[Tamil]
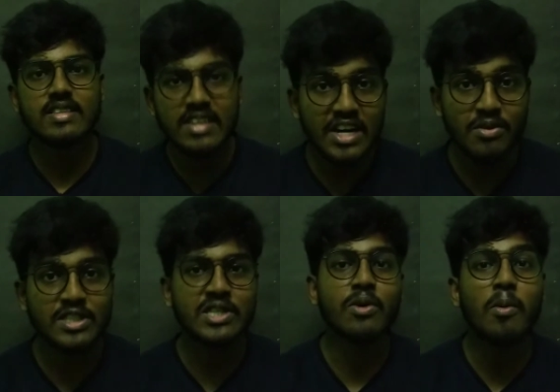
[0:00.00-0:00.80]
தேர்டு
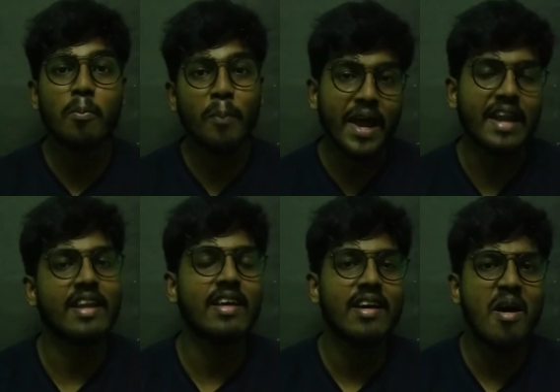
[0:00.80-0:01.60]
விஷயம் பெயின்
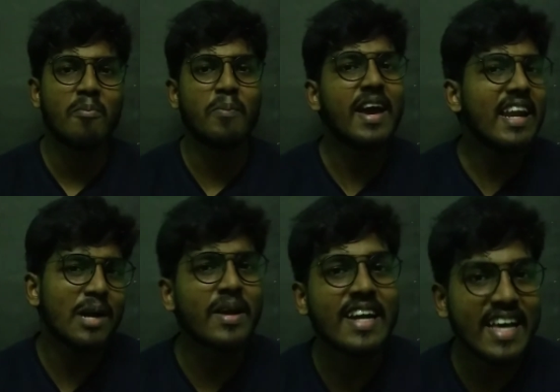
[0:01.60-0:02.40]
பெயினில்
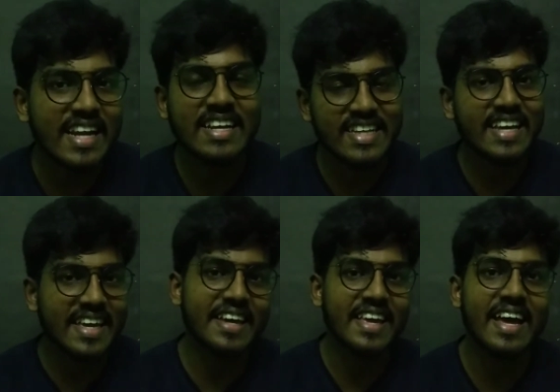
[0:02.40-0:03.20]
அப்படி என்னடா இருக்குன்னு தானே
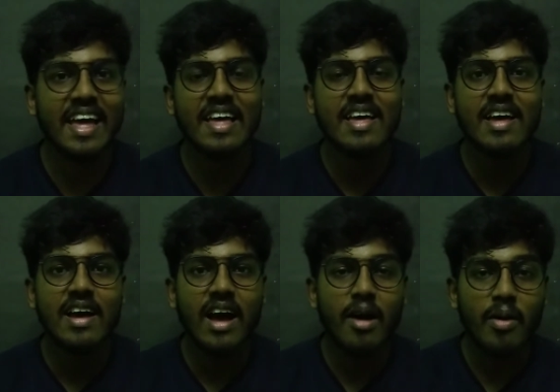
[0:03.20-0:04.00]
கேட்குறீங்க
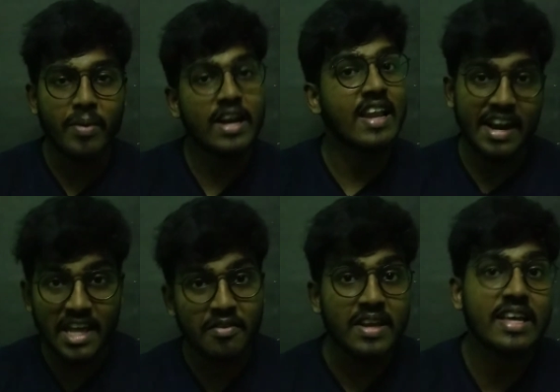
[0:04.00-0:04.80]
பெயினில்
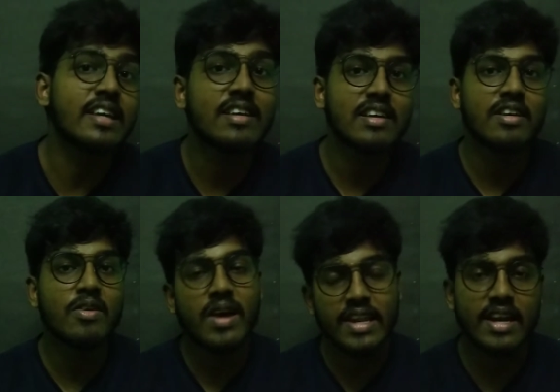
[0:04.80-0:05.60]
நிறையவே இருக்குது
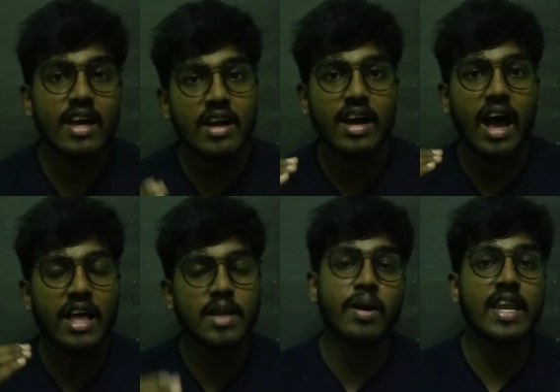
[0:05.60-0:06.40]
என்னென்னா
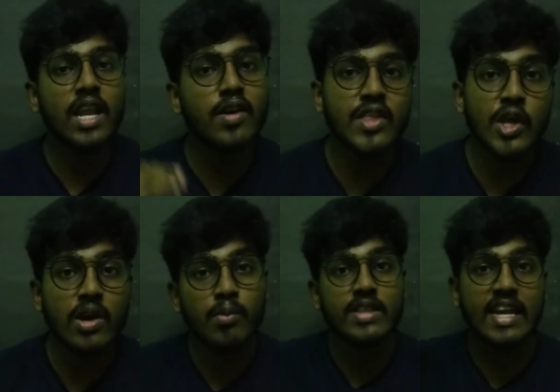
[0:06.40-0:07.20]
அது நமக்கு எல்லாருக்கும் தெரியும்
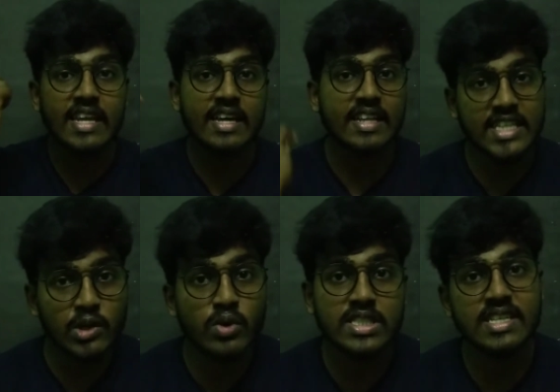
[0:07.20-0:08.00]
நம்மளோட தலையில் ரத்தத்தை
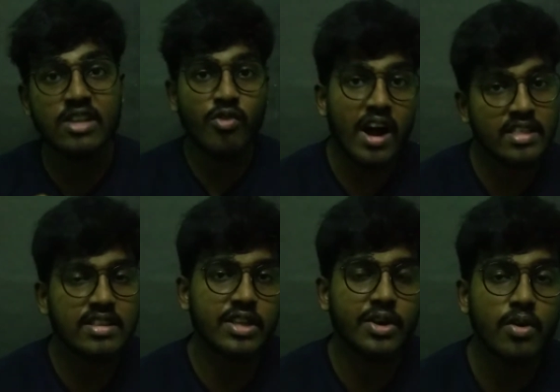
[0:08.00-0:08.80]
குடிச்சு தான் அது
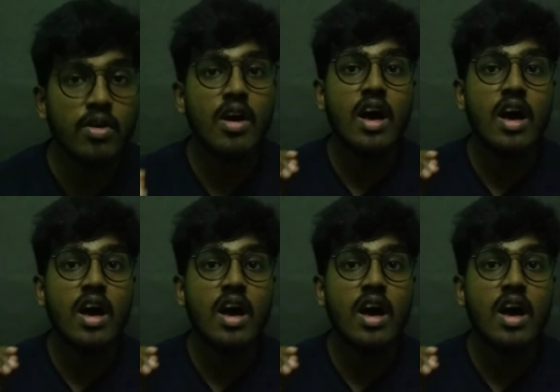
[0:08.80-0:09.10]
வாழுதுன்னு தெரியும்